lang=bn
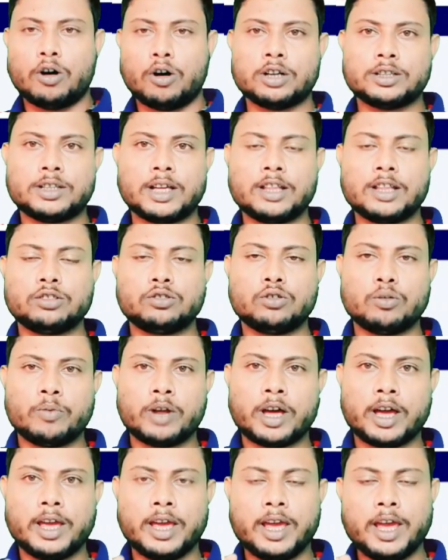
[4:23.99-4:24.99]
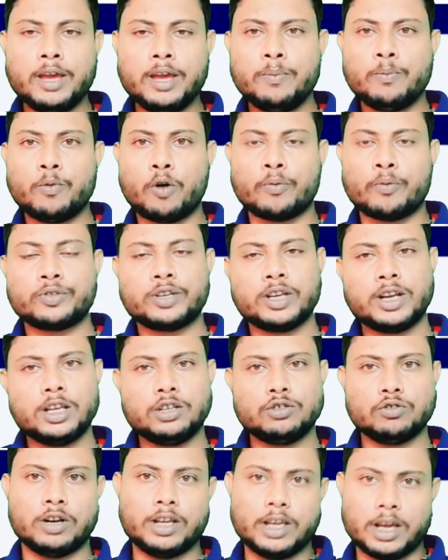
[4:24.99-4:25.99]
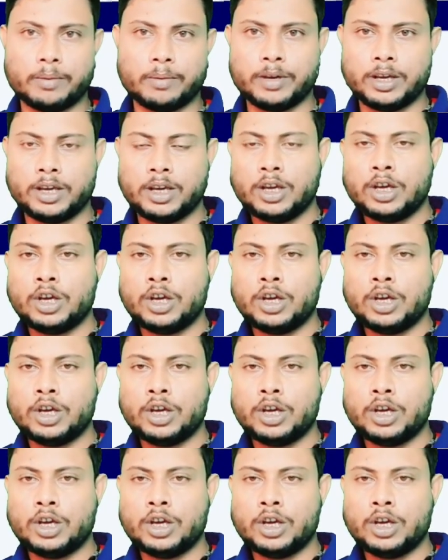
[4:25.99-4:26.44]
অর্থাৎ তোমরা এই অপশানে চলে যাবে